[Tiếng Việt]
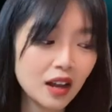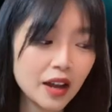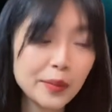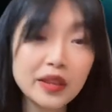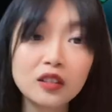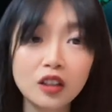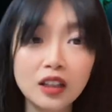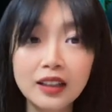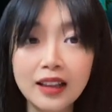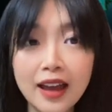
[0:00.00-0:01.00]
Đấy, bây giờ
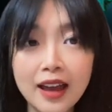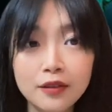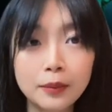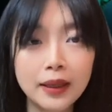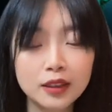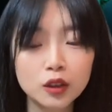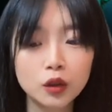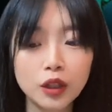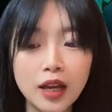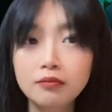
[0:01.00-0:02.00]
nó lên lại 2,7
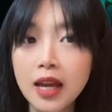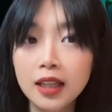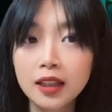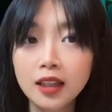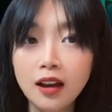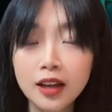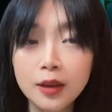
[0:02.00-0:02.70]
rồi Bên uh,